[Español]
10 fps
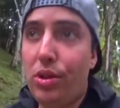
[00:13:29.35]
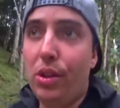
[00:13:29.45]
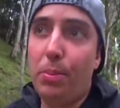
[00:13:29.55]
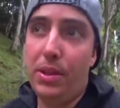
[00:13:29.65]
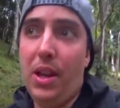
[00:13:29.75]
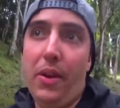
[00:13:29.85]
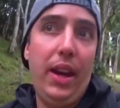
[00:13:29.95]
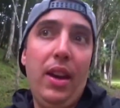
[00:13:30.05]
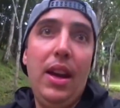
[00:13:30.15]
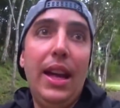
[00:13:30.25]
sino pues se
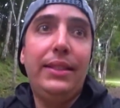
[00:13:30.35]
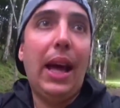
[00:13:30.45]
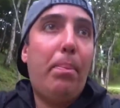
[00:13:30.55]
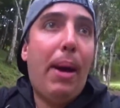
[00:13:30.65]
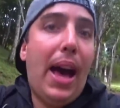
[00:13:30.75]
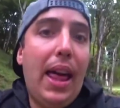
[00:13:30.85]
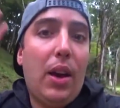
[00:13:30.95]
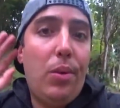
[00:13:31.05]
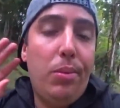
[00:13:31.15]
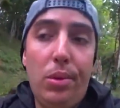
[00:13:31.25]
ve tapada
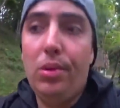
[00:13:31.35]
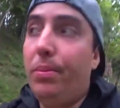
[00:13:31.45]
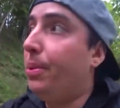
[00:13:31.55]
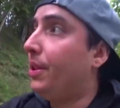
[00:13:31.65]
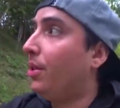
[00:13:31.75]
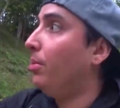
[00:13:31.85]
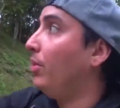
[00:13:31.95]
como, pues, como